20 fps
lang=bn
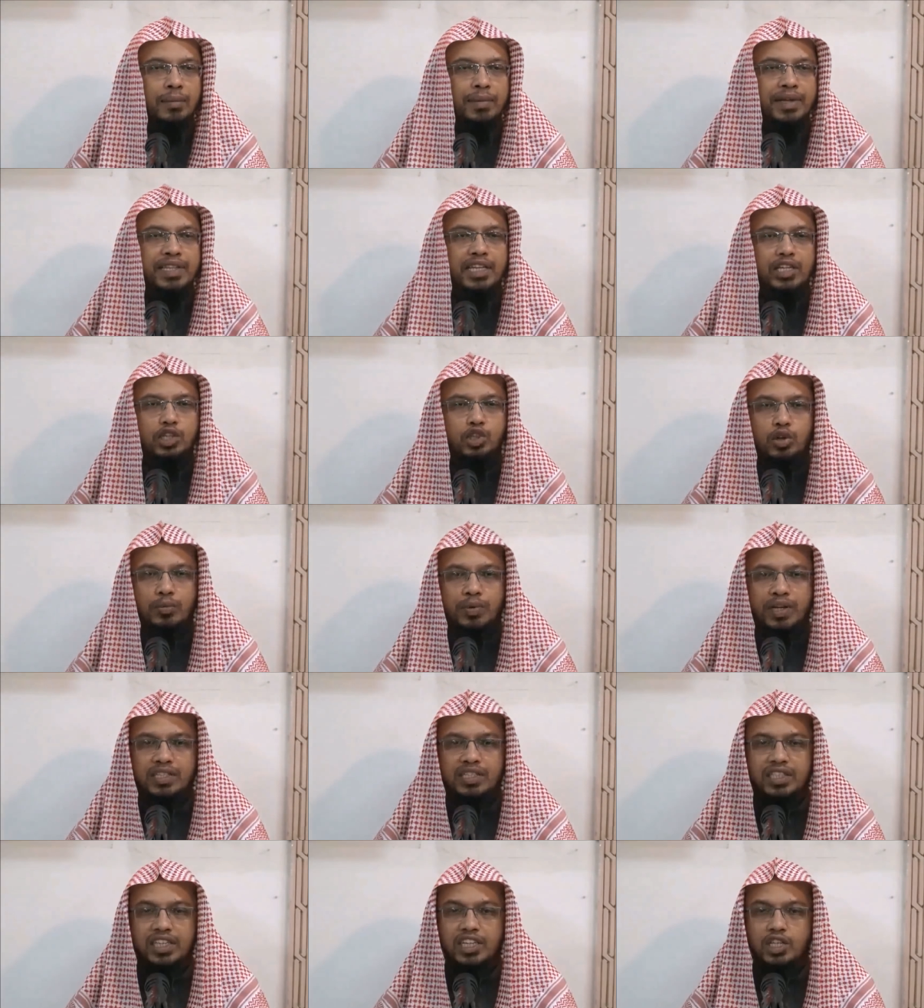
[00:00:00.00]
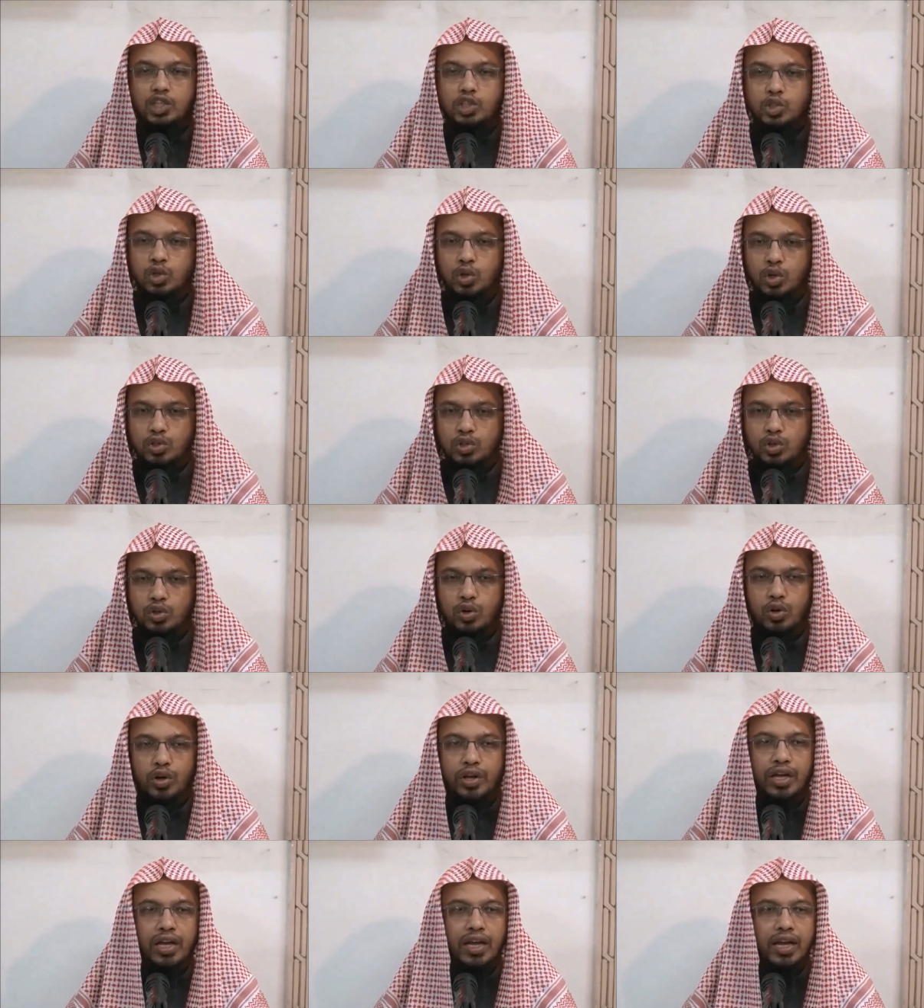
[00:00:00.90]
আমাদের সমাজে শত
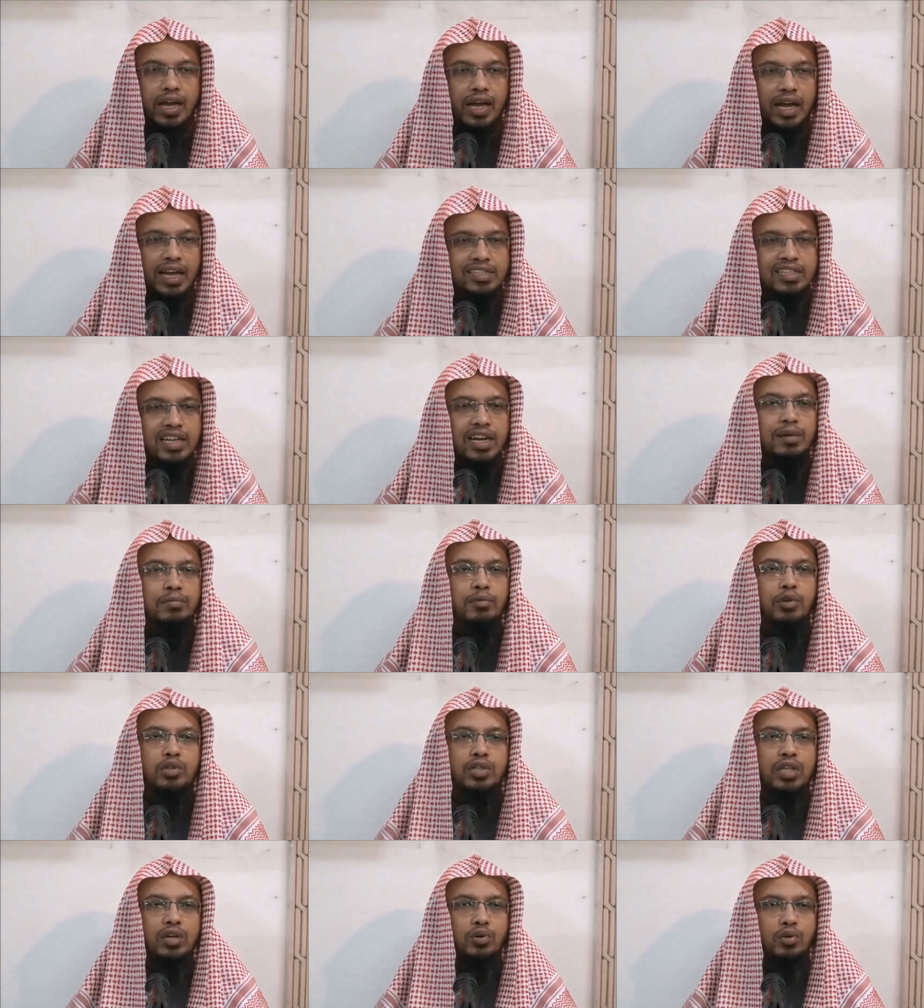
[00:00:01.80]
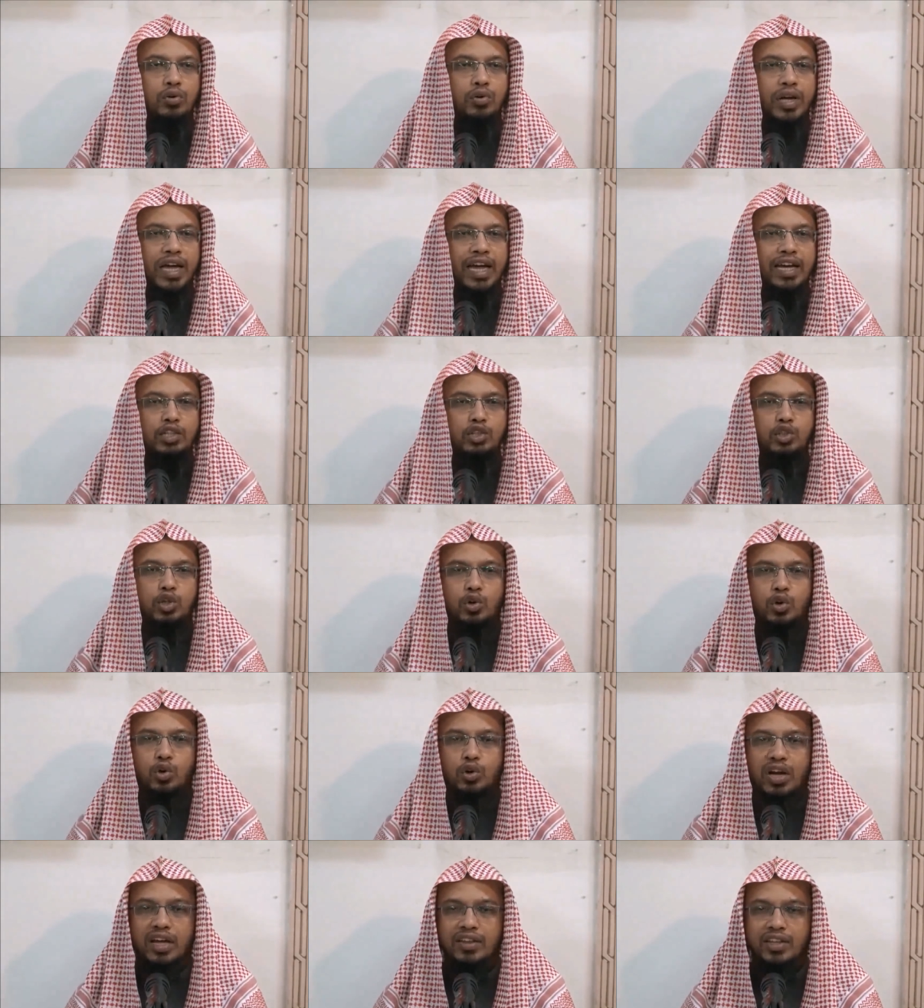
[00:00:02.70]
নয় হাজারের মধ্যেও একজন
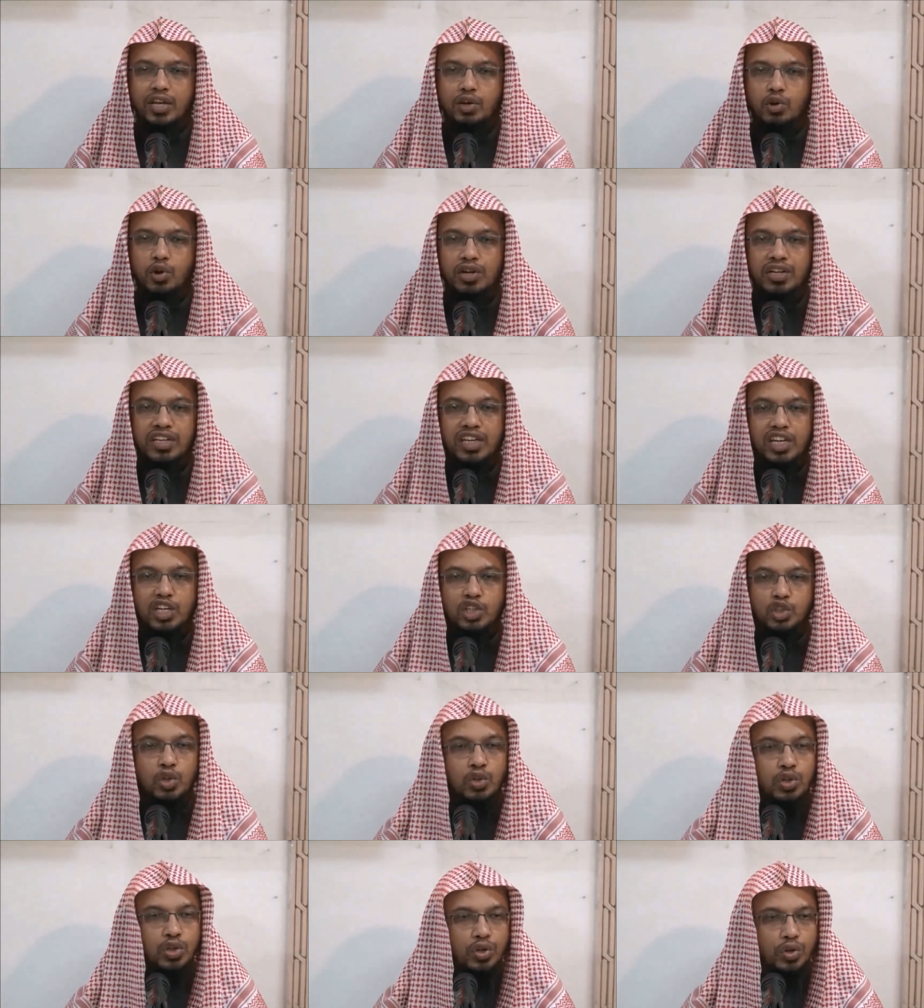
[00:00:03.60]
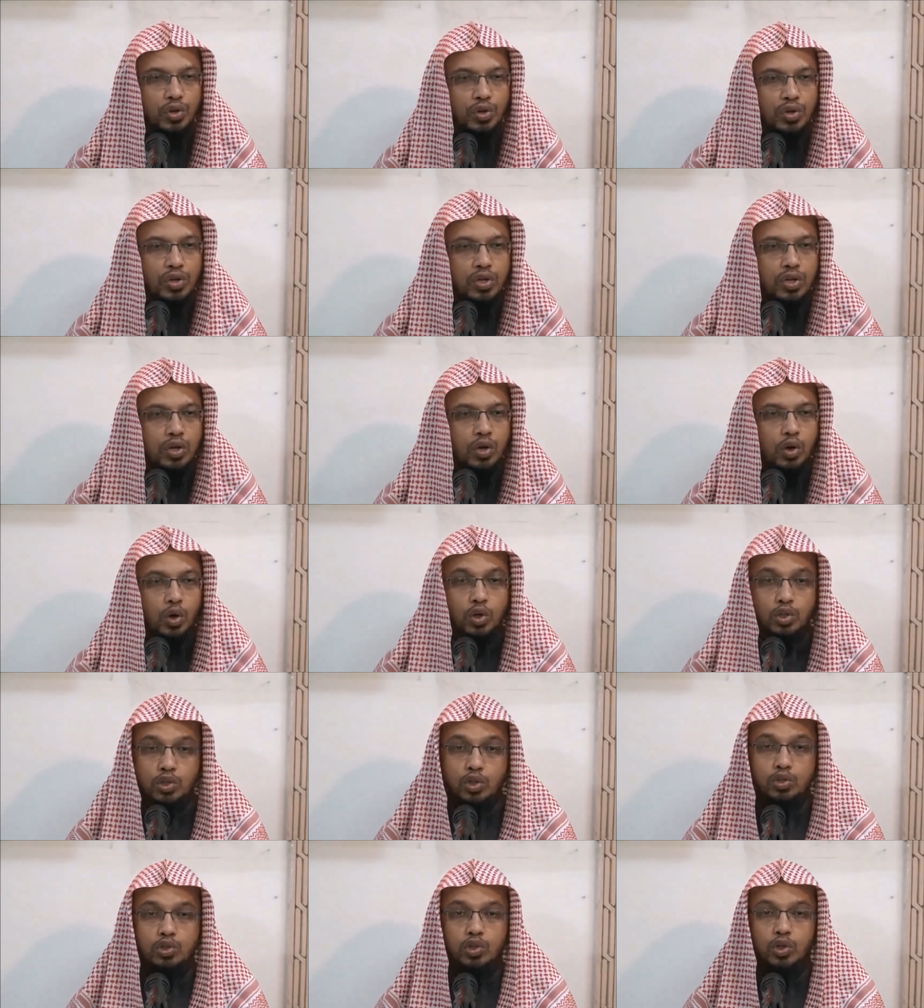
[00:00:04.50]
লোক আদায় করেন কিনা সন্দেহ
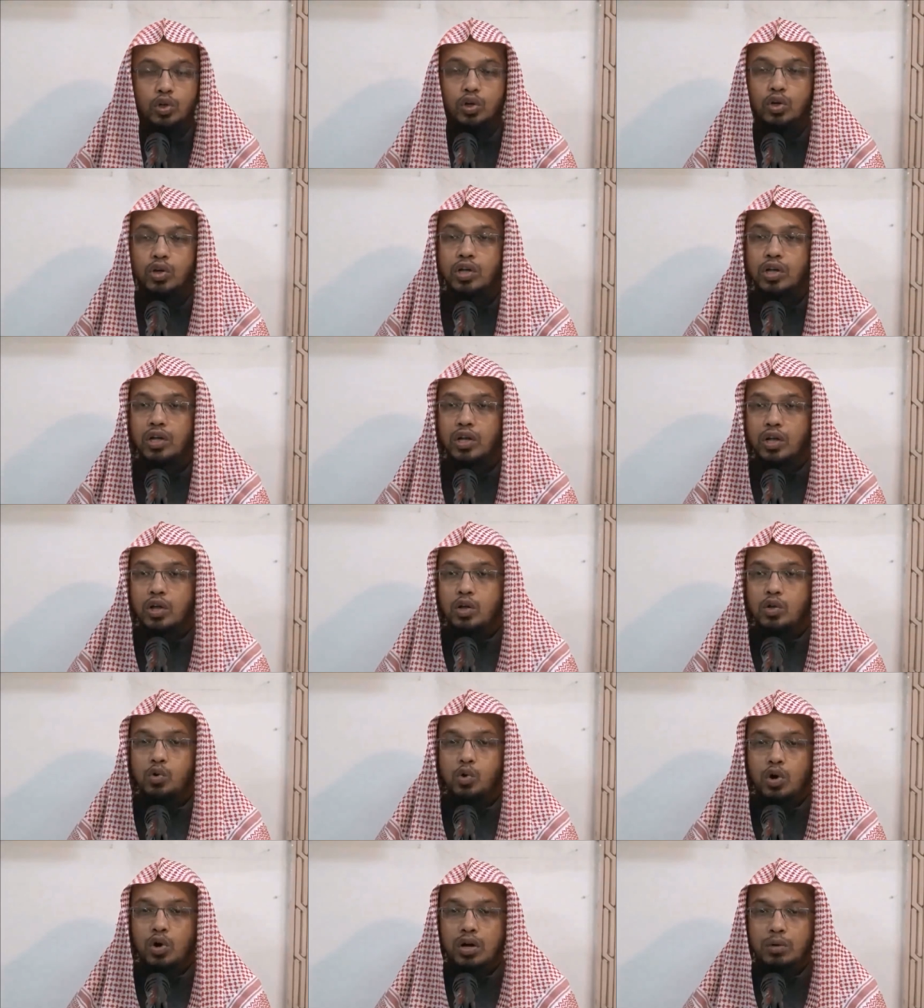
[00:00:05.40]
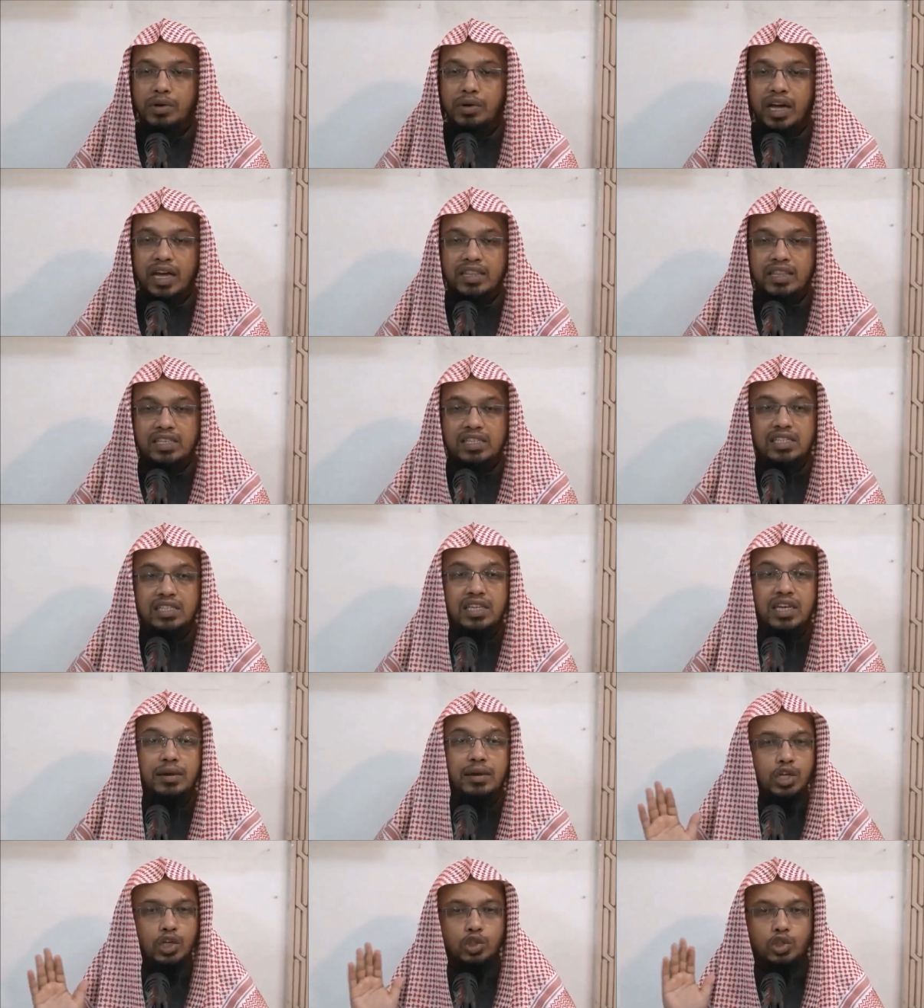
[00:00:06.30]
অথচ করুন এবং
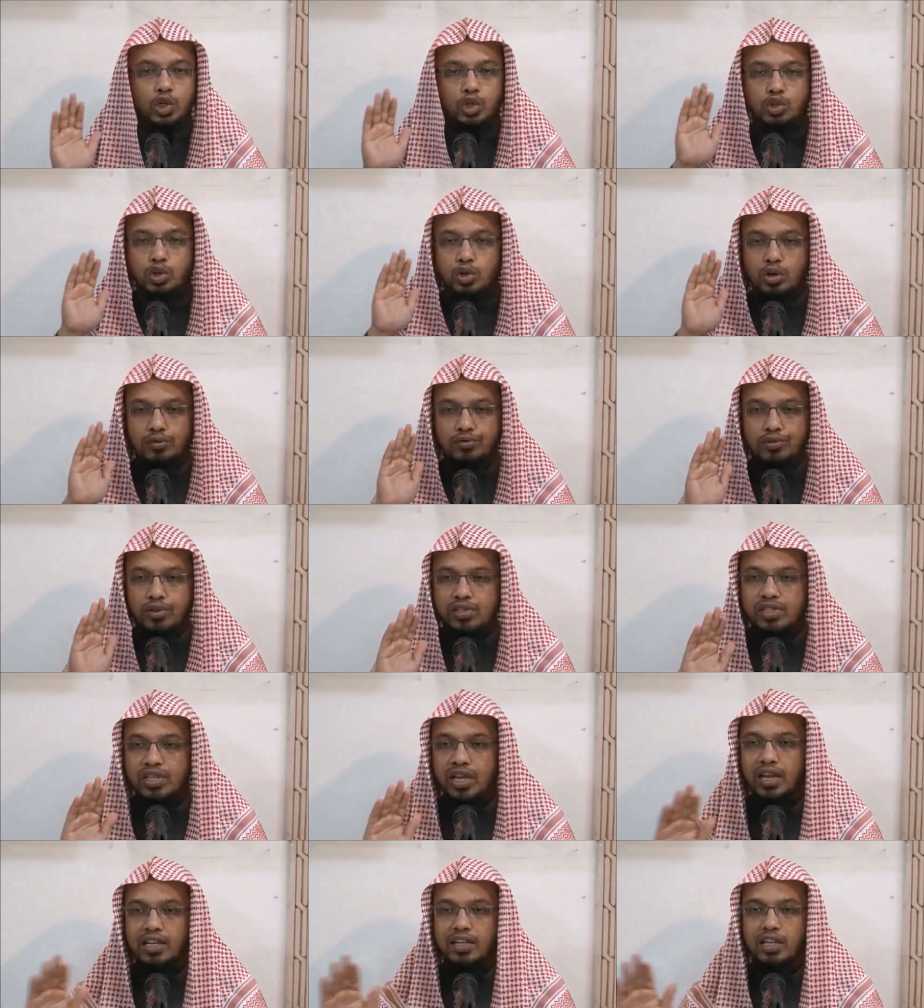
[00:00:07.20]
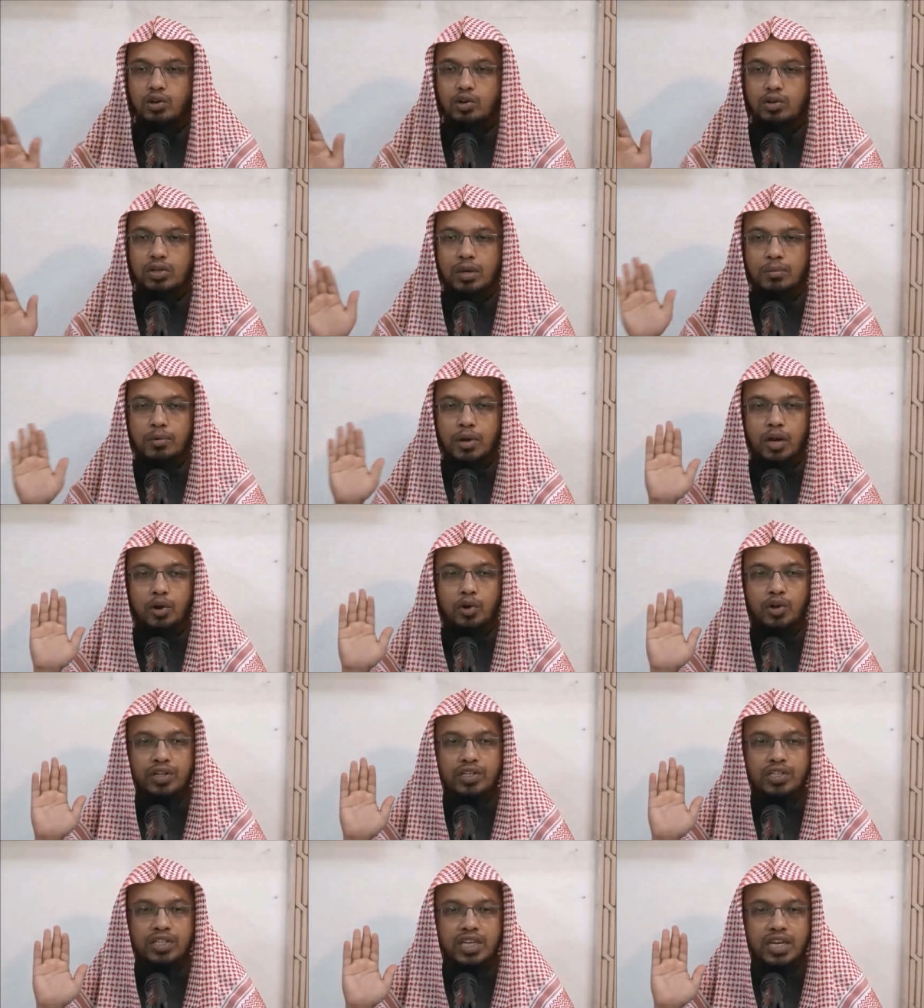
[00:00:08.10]
হাদিসে যত নফল সালাতের কথা বলা
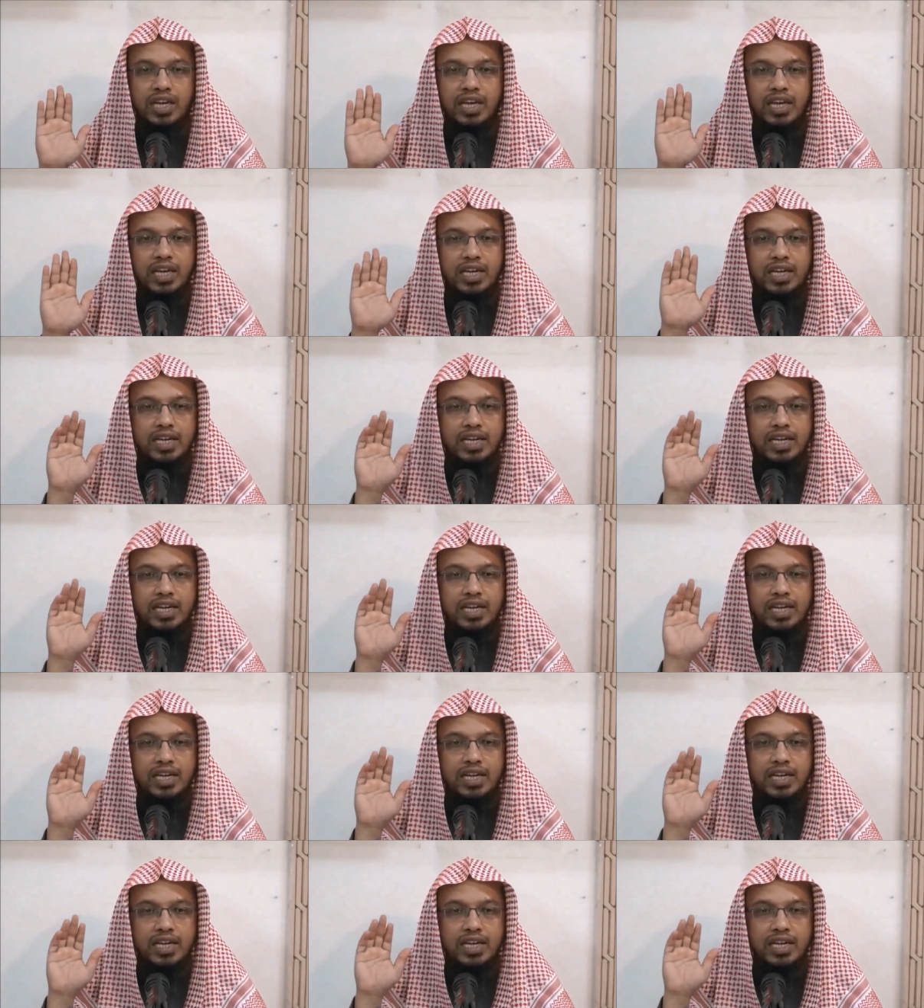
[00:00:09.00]
হয়েছে